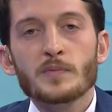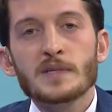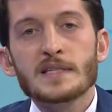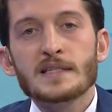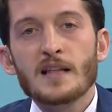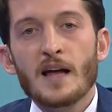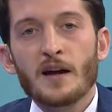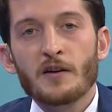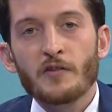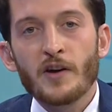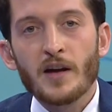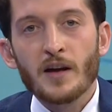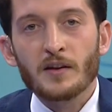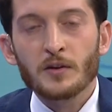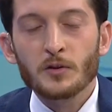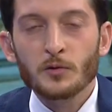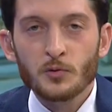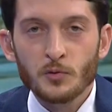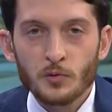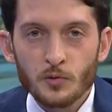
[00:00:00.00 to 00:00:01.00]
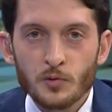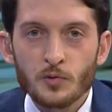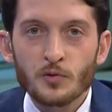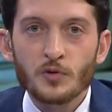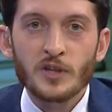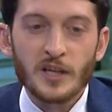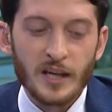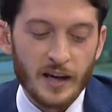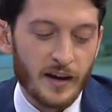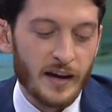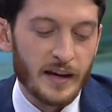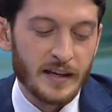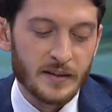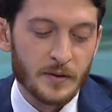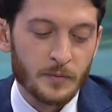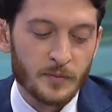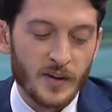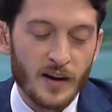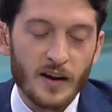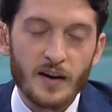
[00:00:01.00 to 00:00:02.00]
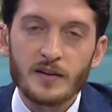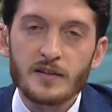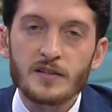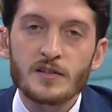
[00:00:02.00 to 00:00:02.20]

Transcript: bizler ve Türkiye eğitim tarihi